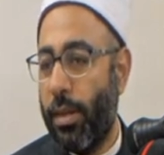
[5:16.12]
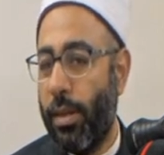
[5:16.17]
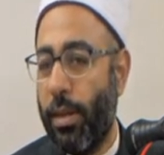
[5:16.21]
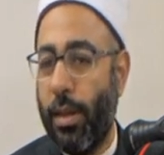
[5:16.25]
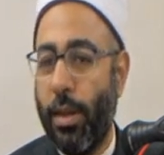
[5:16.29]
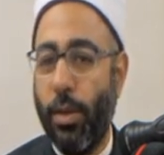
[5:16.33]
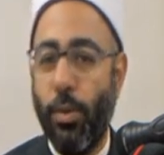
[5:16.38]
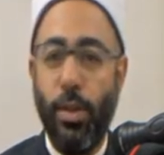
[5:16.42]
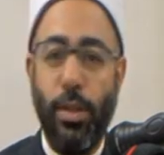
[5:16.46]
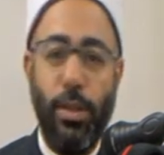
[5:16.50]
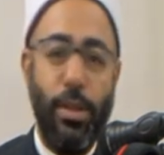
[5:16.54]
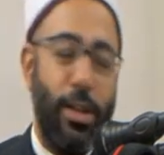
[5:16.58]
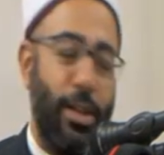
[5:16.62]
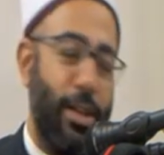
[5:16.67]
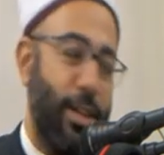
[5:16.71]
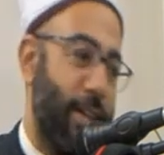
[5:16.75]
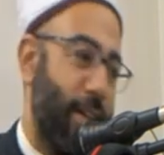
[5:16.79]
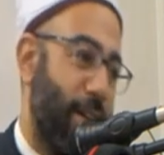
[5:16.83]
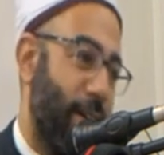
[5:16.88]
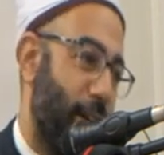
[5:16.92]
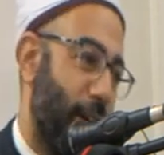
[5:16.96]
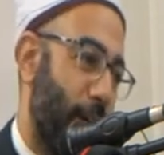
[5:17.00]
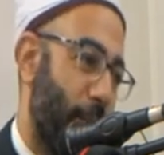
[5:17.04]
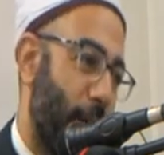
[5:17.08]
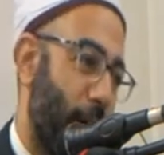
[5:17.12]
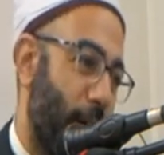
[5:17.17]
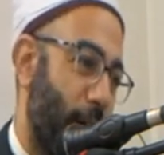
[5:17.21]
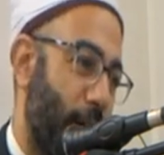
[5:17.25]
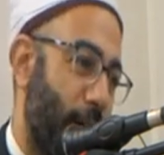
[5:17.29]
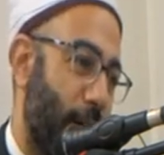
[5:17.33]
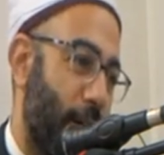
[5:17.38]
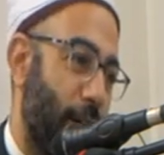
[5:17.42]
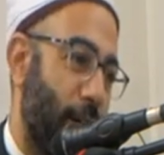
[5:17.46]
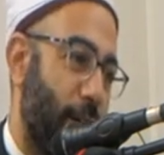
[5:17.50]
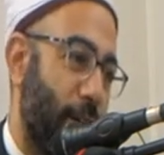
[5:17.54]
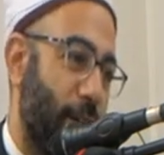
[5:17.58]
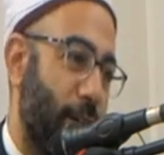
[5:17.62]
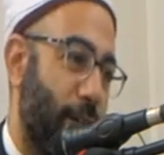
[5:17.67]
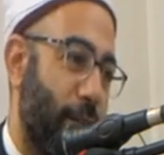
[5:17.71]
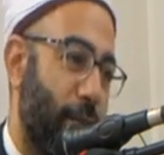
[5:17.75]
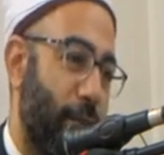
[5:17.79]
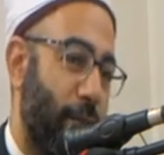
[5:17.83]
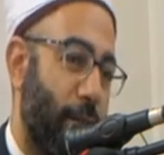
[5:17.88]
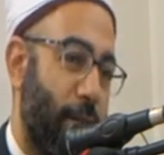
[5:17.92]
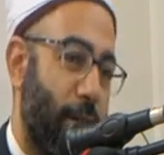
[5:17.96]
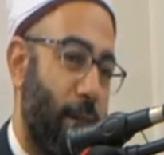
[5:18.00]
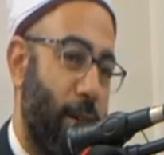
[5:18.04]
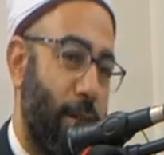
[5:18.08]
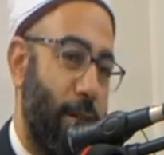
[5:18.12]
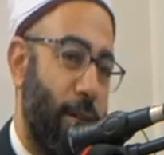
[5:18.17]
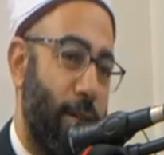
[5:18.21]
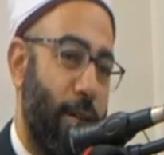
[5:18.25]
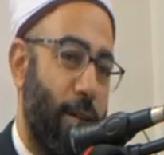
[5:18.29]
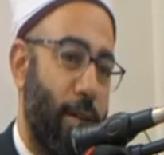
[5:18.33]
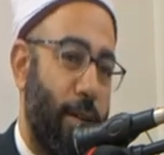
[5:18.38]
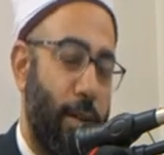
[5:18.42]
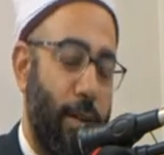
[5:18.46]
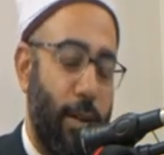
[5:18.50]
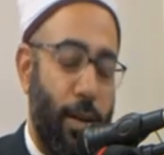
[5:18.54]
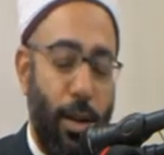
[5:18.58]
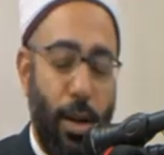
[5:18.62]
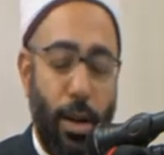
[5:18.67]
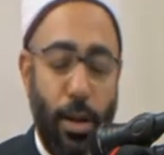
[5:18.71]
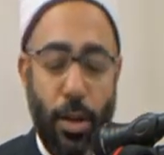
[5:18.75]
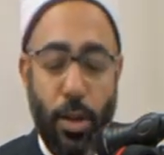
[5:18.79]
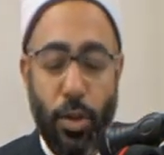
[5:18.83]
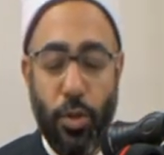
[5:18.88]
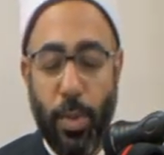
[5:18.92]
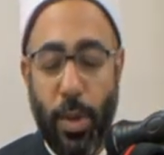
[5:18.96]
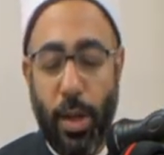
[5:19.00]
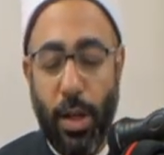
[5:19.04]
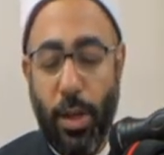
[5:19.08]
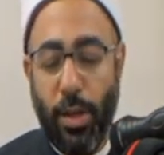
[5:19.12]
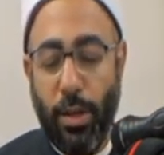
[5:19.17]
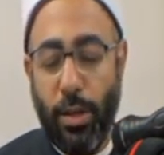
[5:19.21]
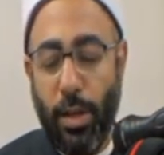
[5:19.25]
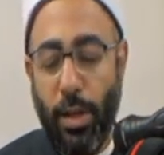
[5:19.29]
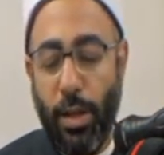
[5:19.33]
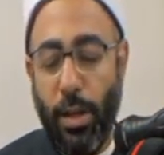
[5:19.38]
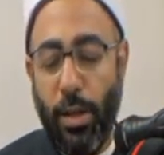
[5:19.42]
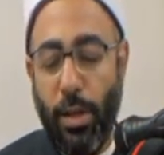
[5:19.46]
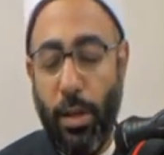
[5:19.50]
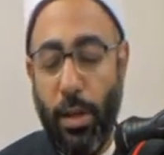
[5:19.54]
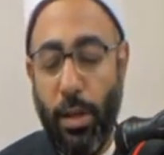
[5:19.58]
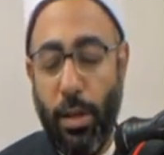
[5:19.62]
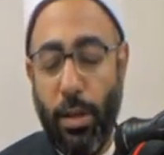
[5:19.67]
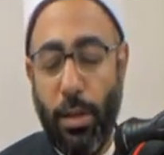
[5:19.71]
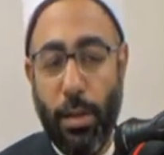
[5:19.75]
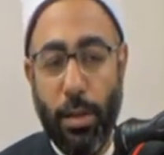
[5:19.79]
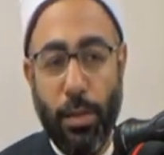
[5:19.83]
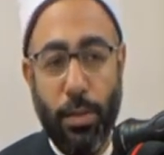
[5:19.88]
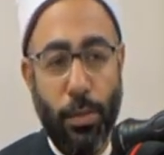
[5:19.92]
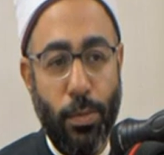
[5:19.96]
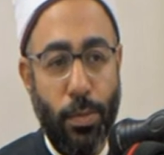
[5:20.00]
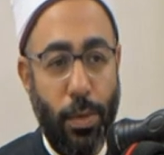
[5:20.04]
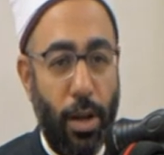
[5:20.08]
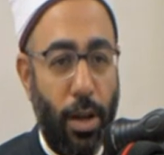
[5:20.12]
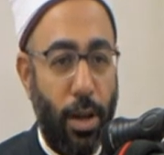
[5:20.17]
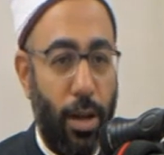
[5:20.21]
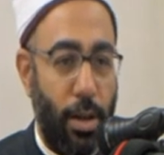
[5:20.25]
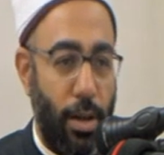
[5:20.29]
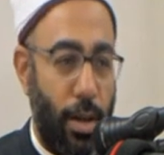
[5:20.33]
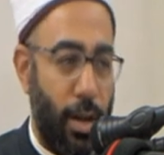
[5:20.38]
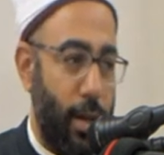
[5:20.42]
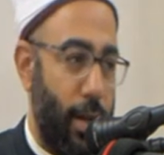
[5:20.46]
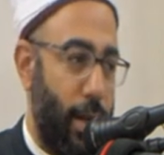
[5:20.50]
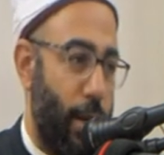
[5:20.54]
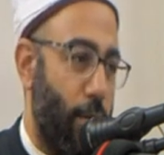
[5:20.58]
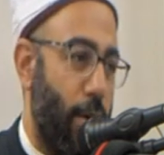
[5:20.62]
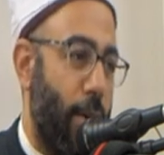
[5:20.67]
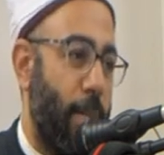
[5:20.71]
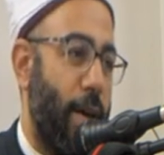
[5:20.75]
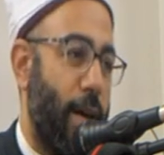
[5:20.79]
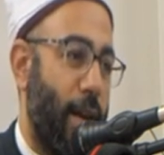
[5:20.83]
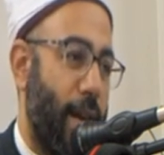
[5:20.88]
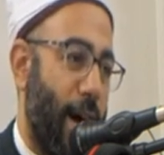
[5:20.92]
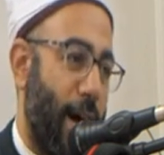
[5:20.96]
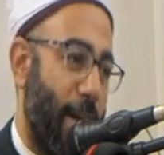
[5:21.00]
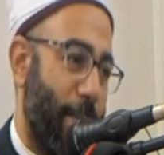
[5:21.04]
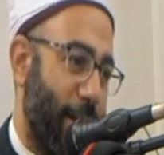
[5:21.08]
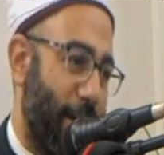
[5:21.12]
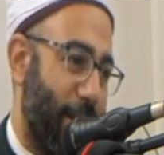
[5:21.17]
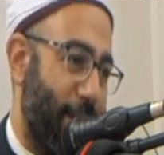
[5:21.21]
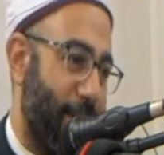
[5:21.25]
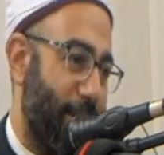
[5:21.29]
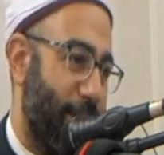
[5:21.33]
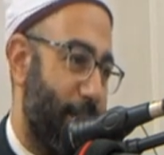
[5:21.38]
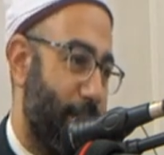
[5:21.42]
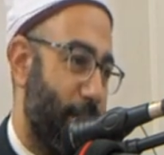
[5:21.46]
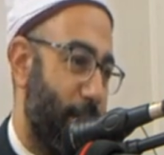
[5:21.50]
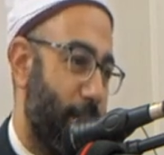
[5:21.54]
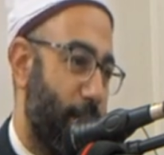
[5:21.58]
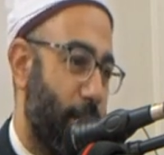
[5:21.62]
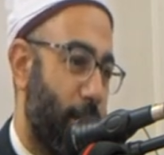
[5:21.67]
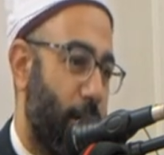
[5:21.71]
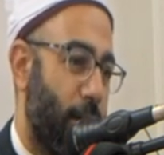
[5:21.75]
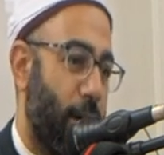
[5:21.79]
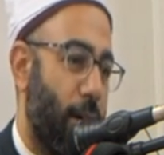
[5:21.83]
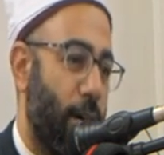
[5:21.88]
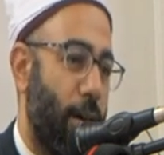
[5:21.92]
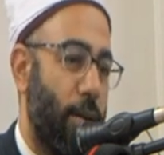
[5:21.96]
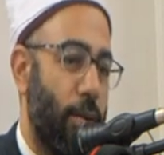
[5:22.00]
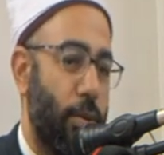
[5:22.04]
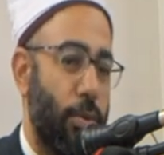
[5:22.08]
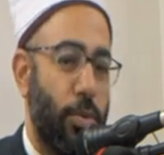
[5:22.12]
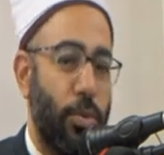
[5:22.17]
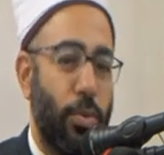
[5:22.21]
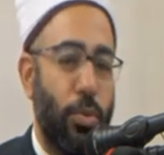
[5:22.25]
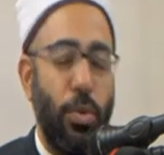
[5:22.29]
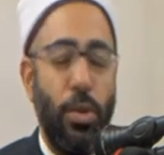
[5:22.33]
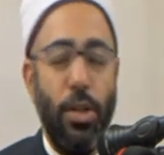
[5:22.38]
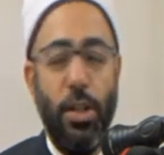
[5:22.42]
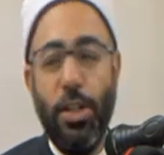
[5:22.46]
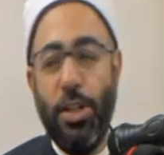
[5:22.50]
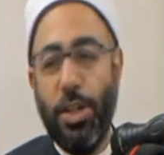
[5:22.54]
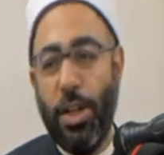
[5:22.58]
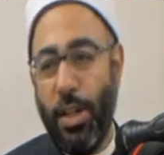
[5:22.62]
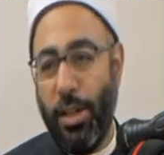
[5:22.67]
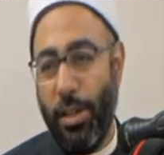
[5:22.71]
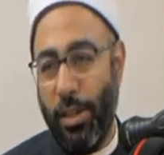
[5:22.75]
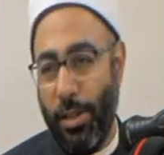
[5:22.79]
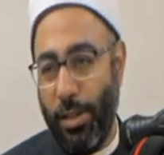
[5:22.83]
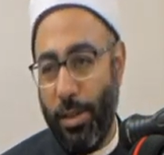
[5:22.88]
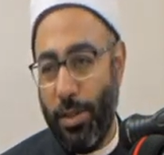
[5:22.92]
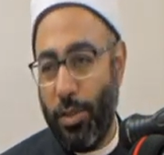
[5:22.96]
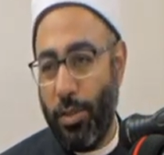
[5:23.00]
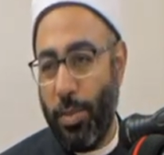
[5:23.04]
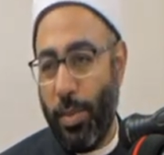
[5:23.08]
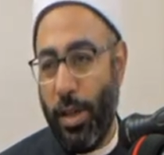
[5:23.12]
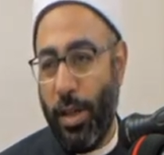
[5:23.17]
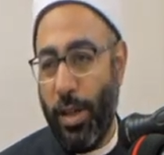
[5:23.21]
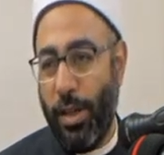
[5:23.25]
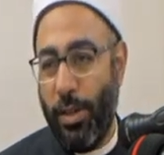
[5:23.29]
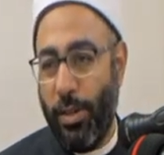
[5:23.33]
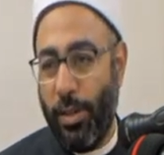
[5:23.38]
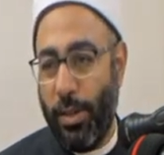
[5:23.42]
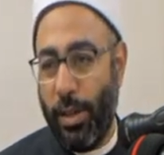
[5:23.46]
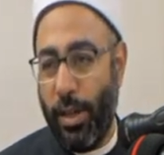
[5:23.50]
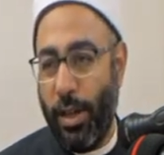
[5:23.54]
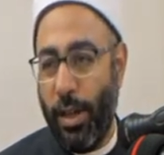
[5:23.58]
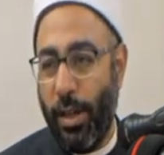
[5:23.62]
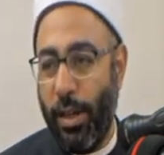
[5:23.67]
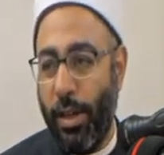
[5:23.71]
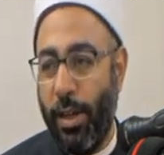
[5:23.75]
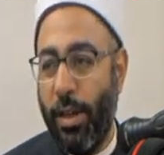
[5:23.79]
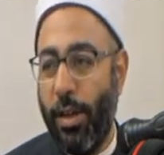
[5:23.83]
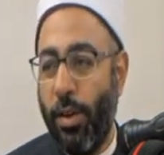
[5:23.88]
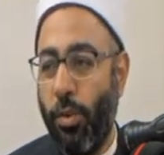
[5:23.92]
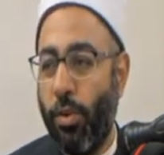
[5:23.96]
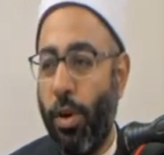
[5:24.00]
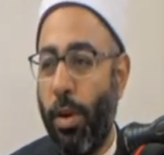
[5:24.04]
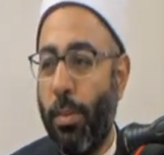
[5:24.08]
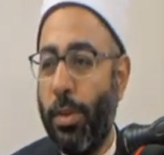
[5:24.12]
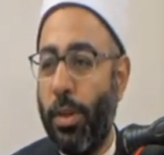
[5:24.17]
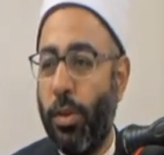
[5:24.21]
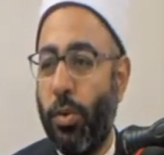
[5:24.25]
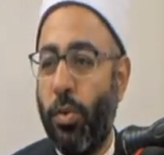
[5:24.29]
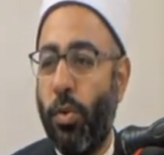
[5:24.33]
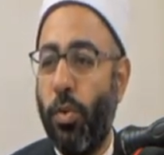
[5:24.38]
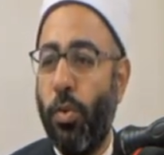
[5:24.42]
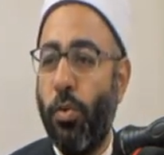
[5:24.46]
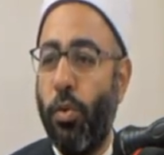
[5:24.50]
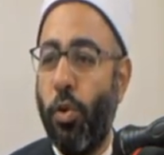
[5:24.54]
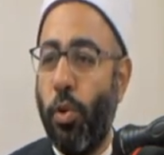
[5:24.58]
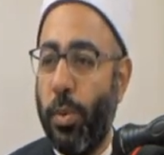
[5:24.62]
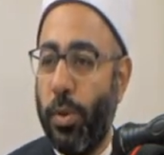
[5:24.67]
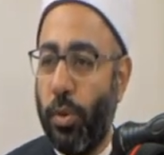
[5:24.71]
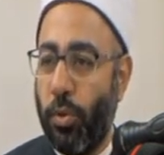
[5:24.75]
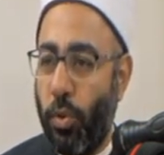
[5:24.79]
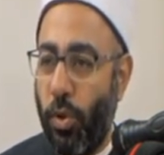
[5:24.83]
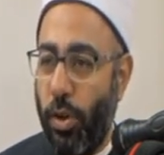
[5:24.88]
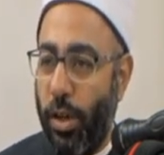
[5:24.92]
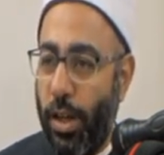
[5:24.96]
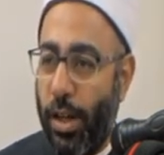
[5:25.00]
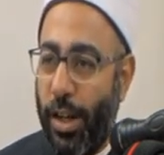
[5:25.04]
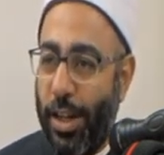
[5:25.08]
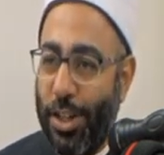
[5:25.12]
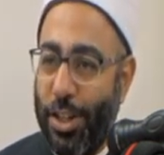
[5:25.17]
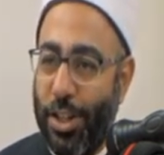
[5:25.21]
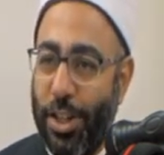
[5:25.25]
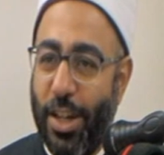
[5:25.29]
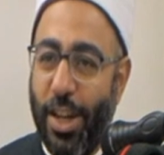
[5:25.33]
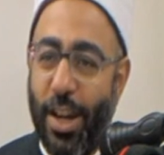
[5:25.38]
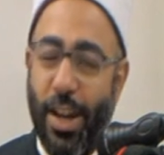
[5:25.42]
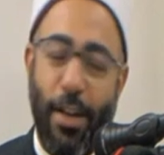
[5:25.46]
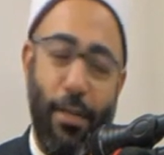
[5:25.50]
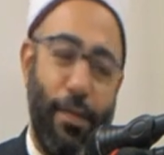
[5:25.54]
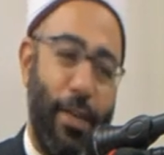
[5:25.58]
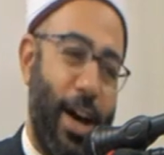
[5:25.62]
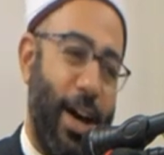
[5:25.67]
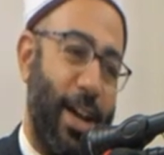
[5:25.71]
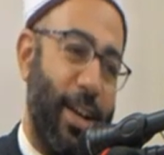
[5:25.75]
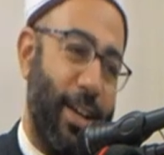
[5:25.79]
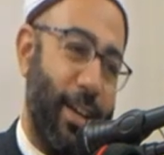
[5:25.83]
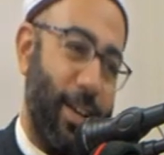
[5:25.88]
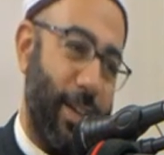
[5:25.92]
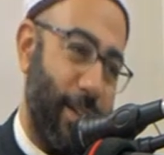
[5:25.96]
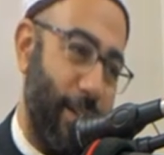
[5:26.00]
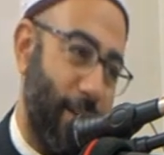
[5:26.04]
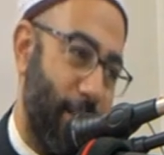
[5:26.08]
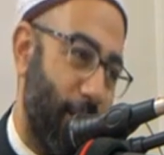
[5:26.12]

دوت الايه المعنى الحقيقي ان الله سبحانه وتعالى خلقكم خلقنا وما نعمل خالق كل شيء سبحانه وتعالى ومن كل ومن كل الاشياء افعلنا